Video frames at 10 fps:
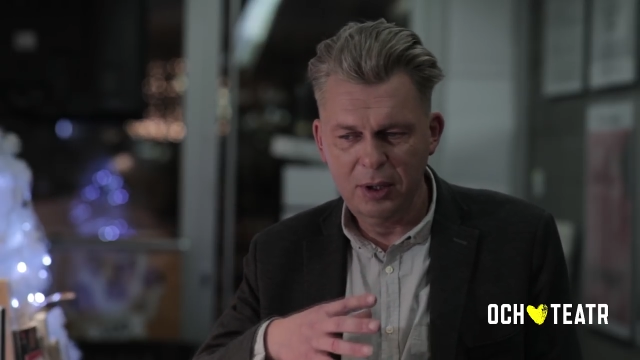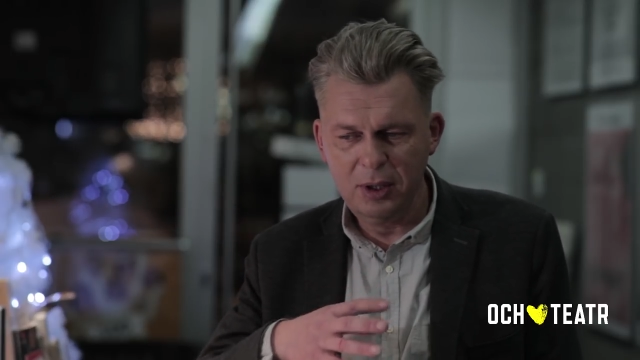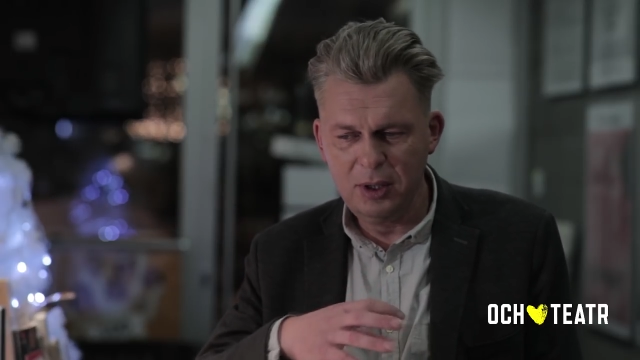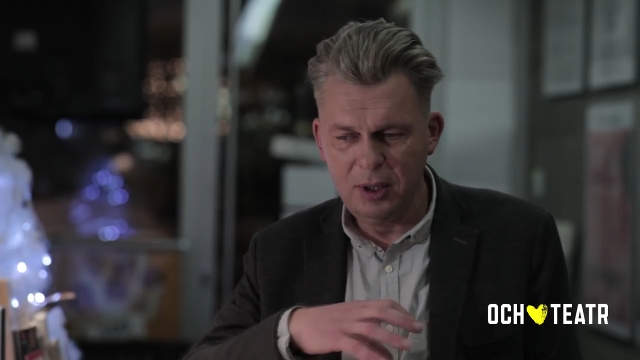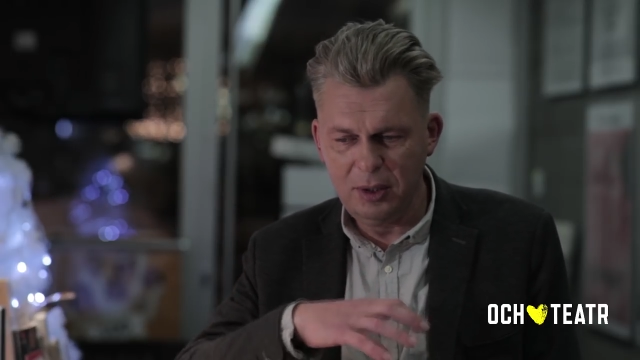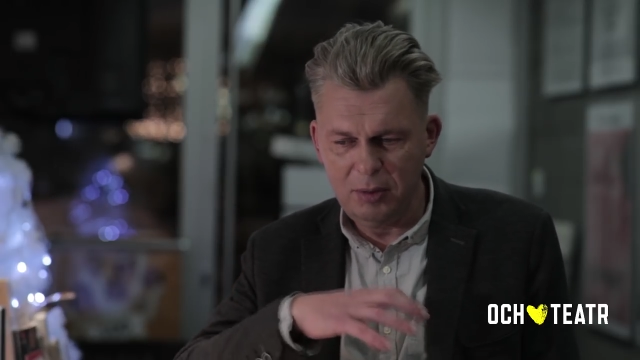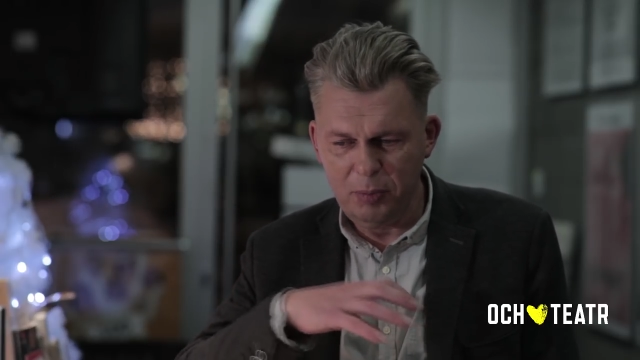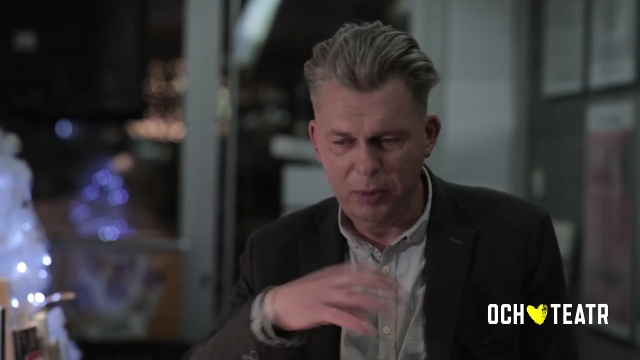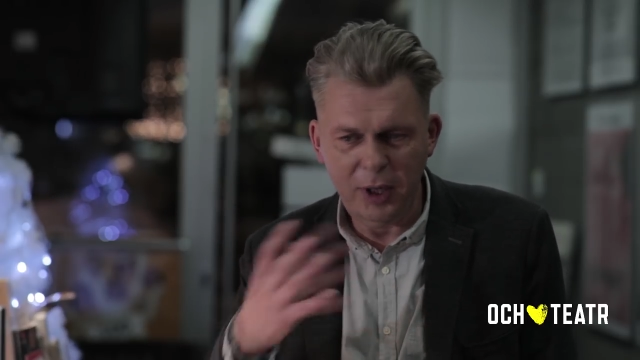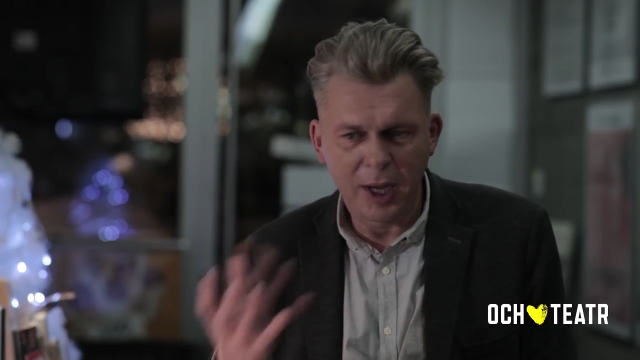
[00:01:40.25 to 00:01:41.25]
z, te, tak, z,
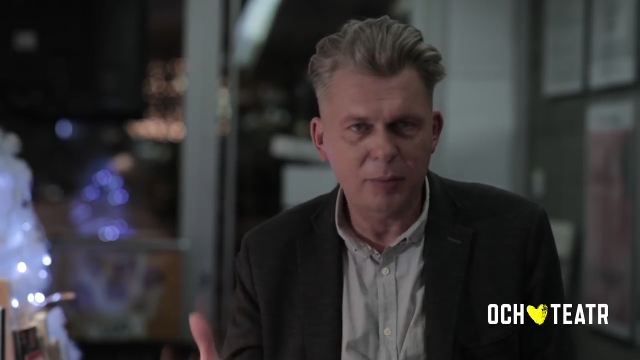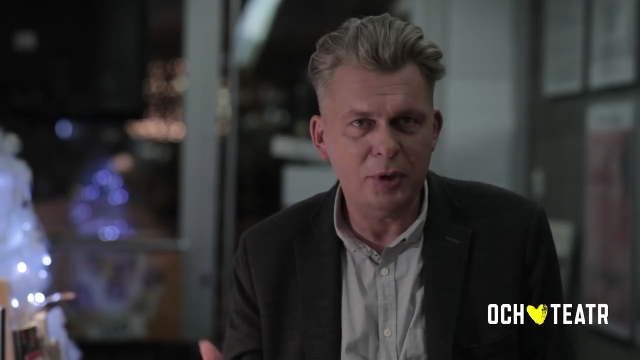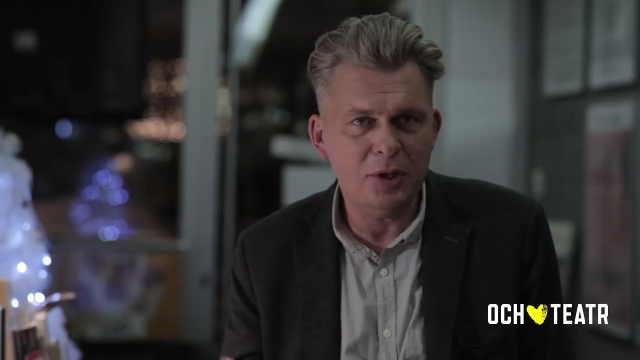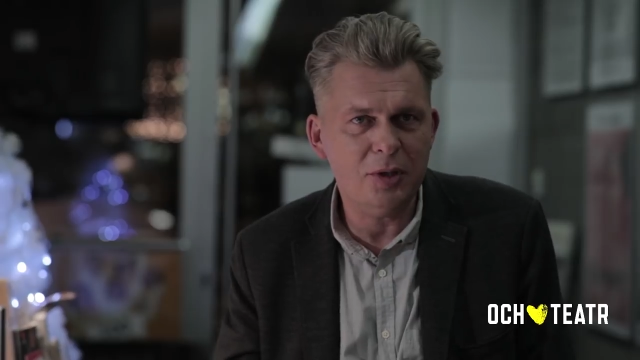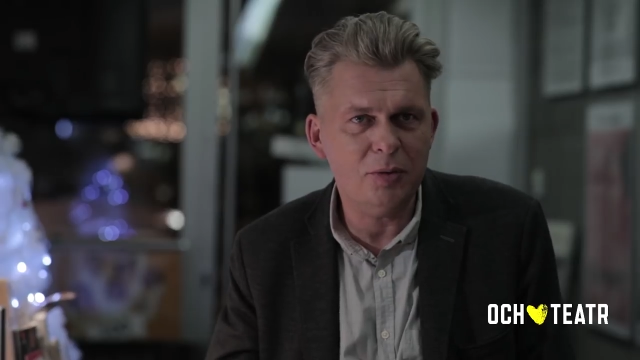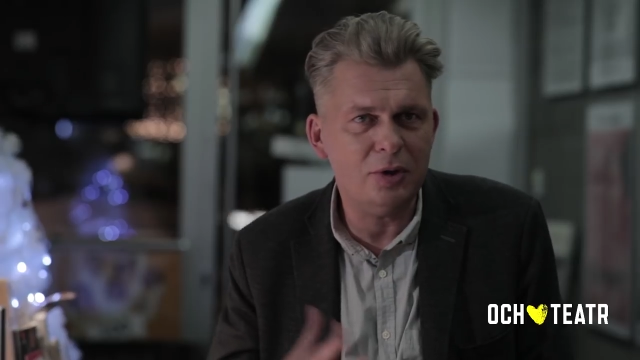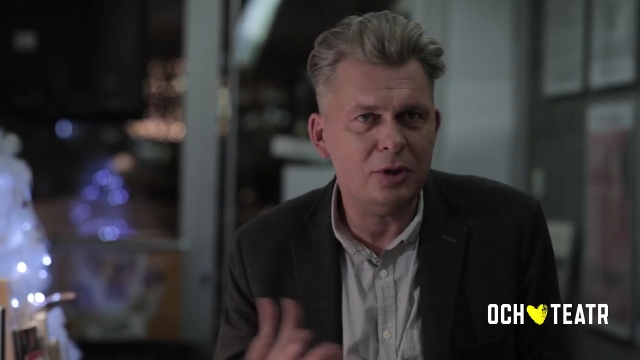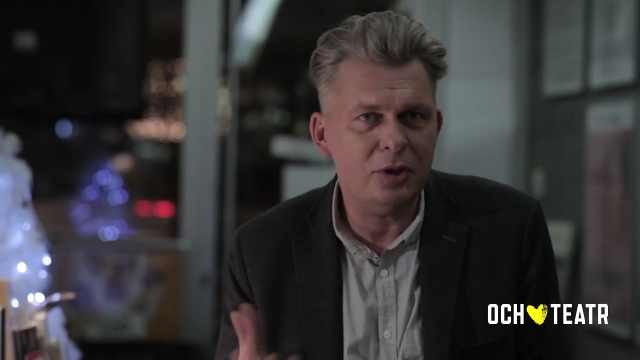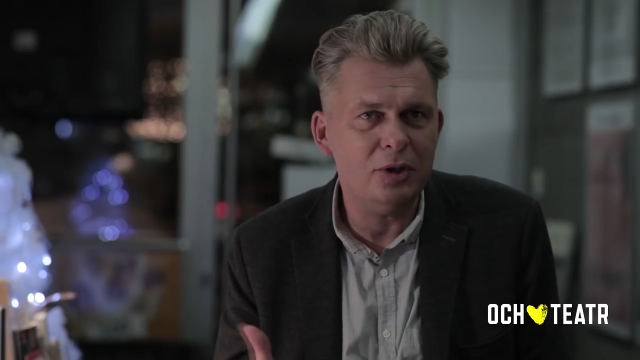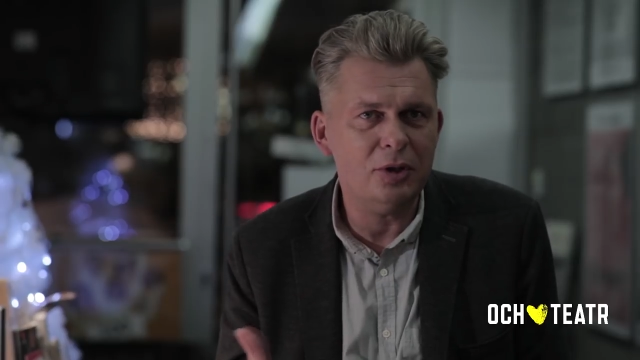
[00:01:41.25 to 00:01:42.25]
prochami, z czymś,
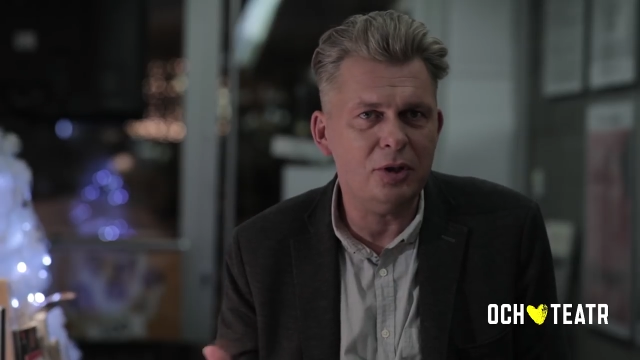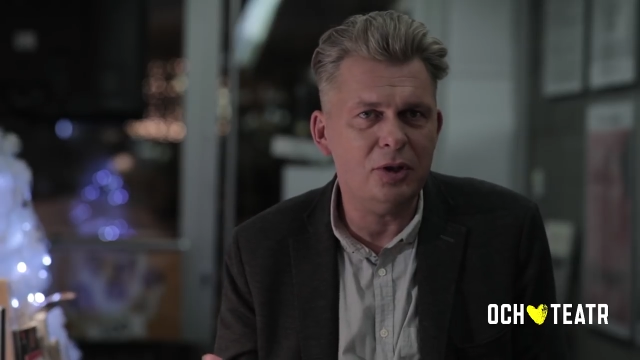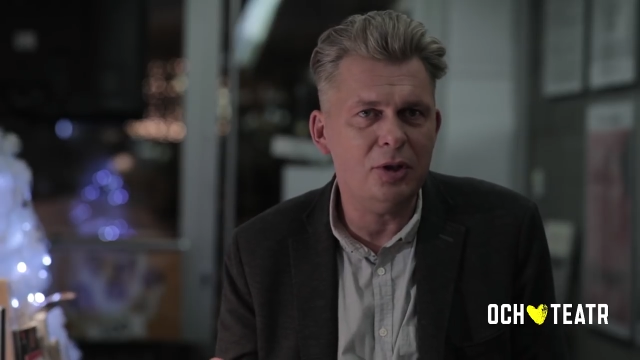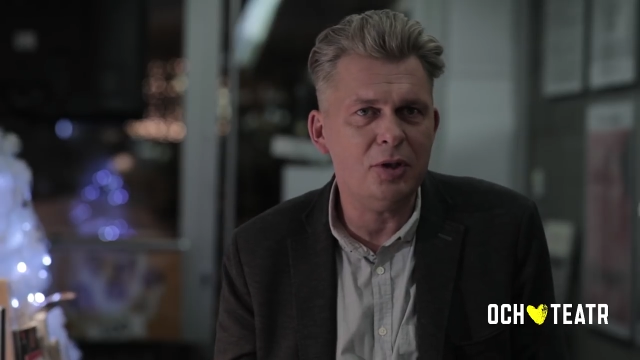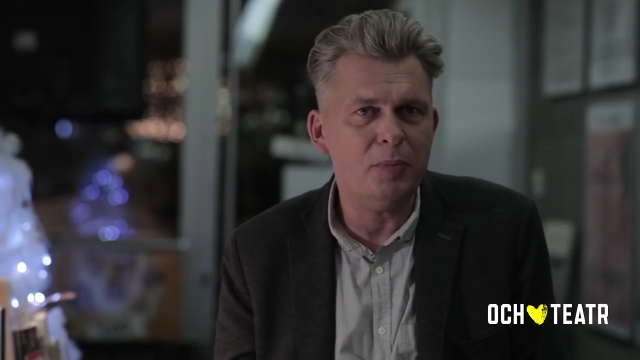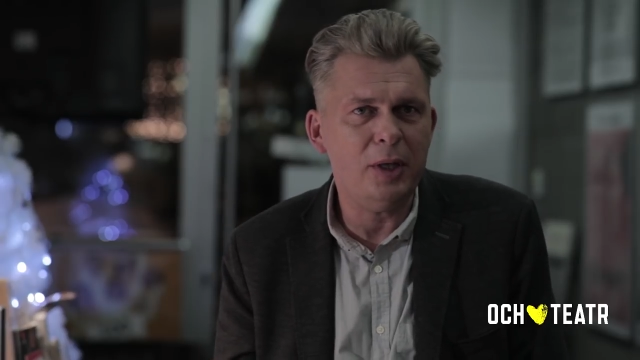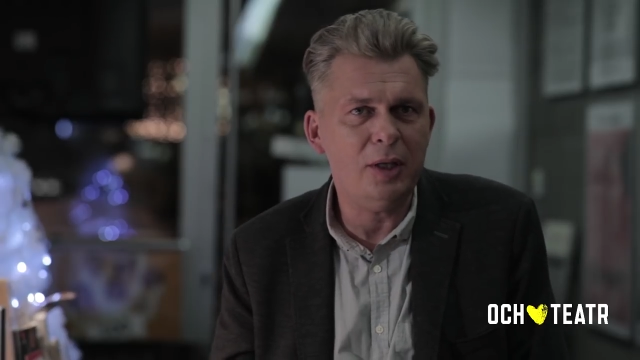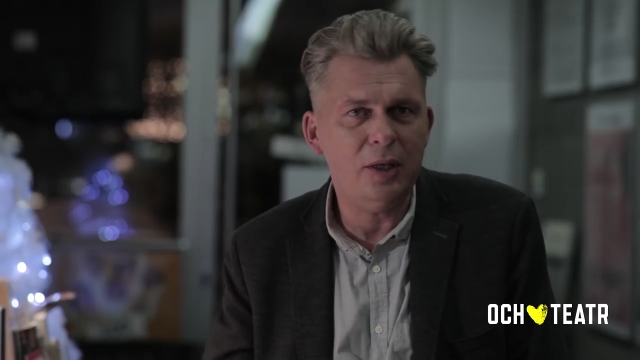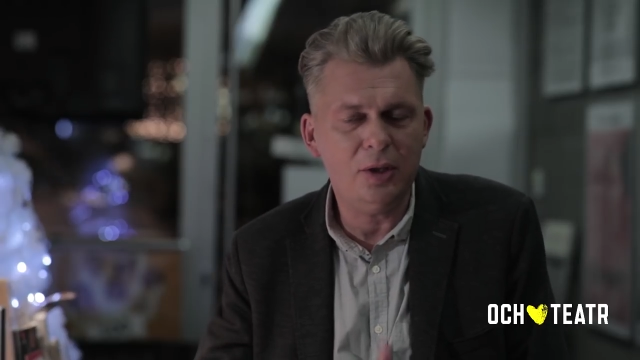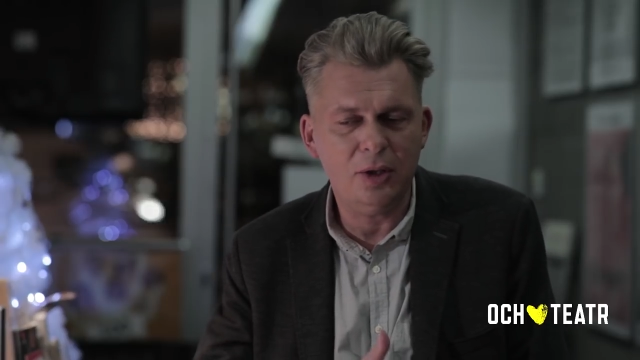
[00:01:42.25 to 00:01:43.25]
ktoś, ktoś się
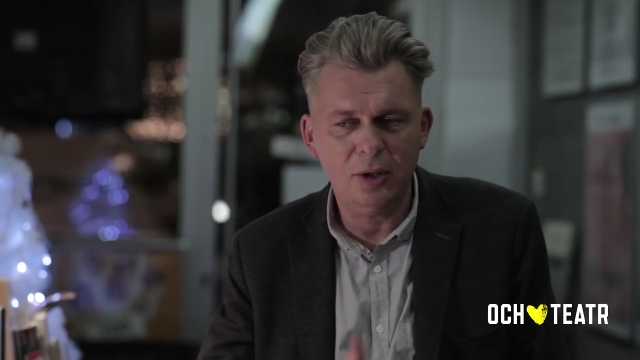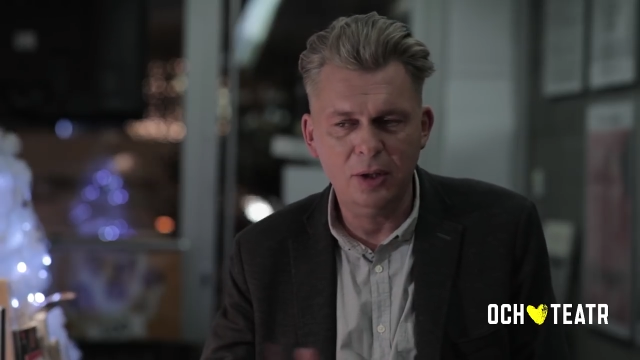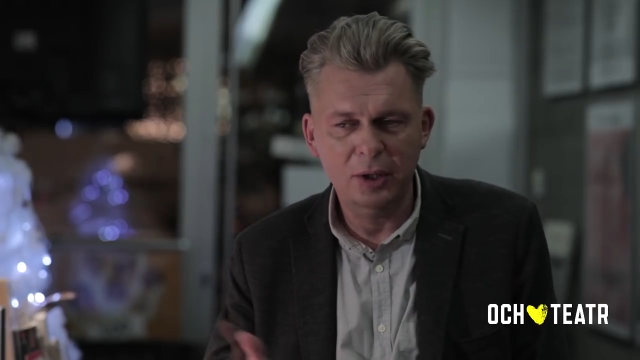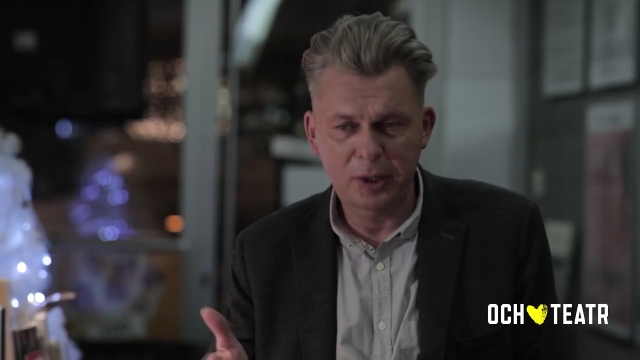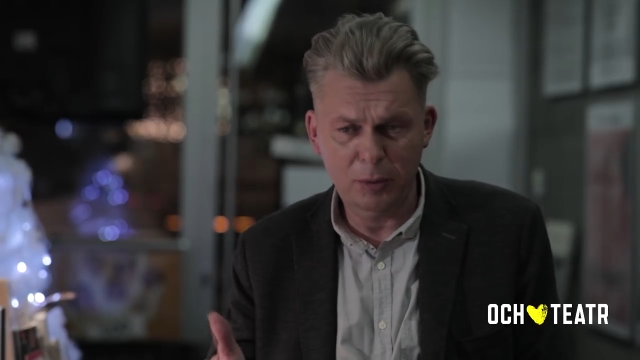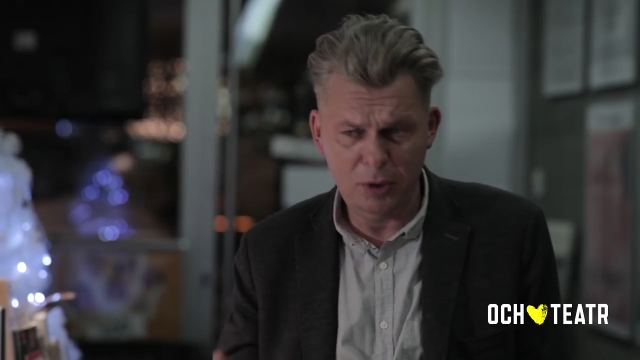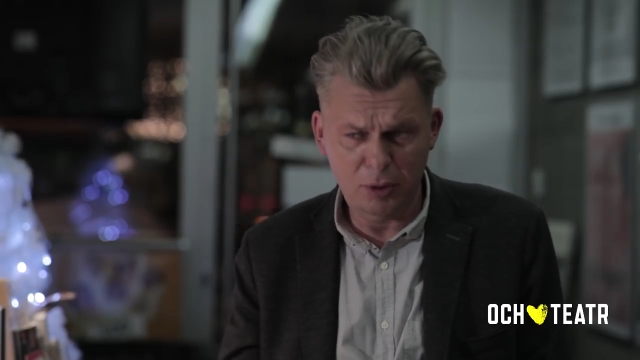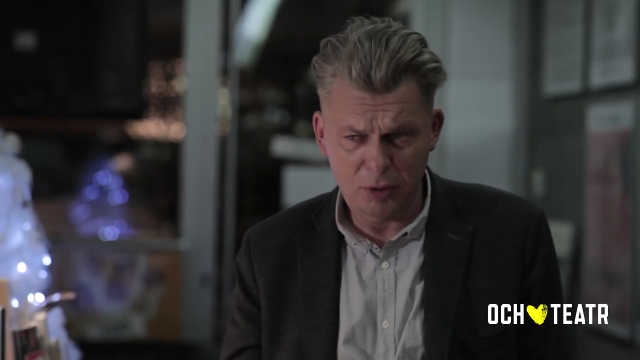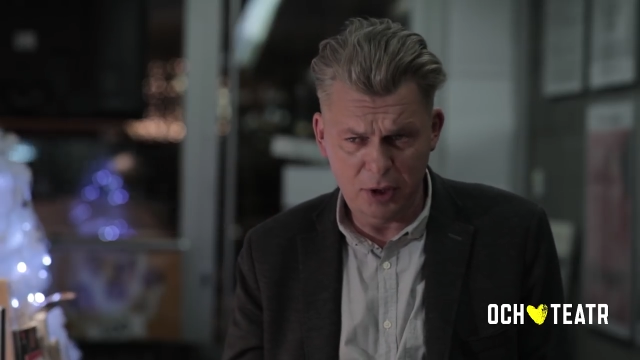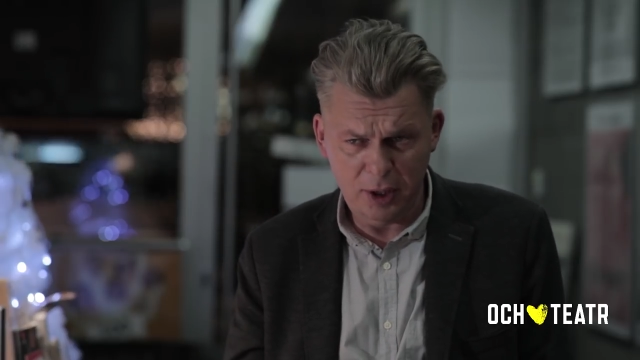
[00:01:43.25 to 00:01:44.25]
rozpada i kto nie może
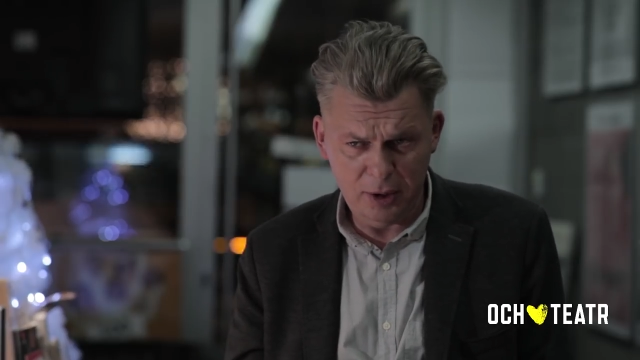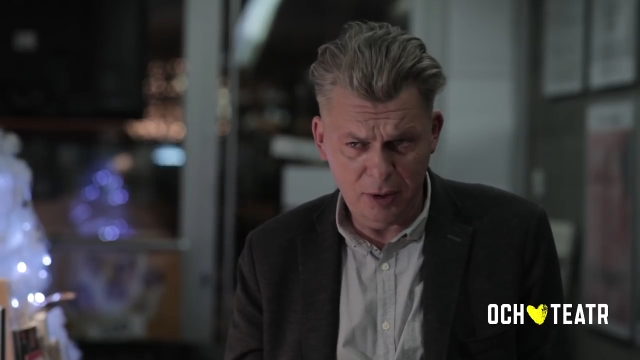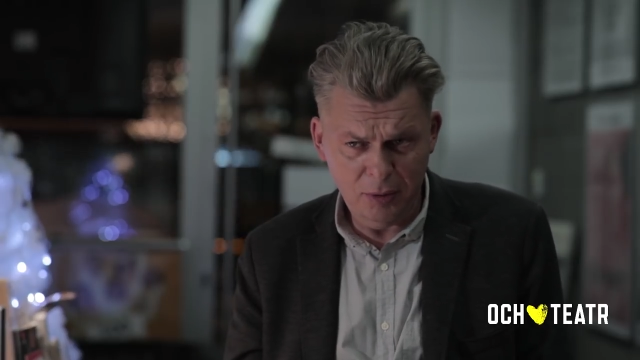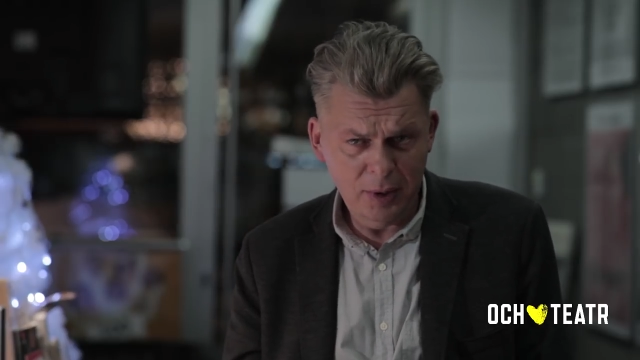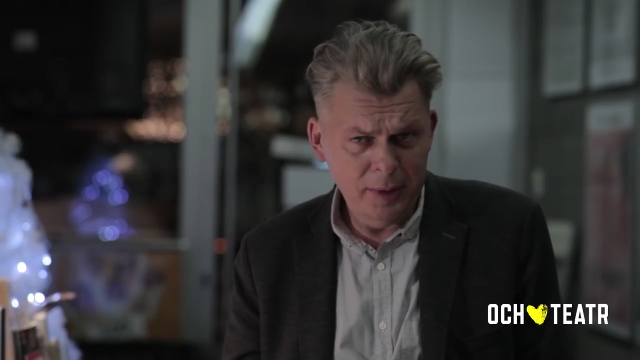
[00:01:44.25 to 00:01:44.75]
ruszyć ręką,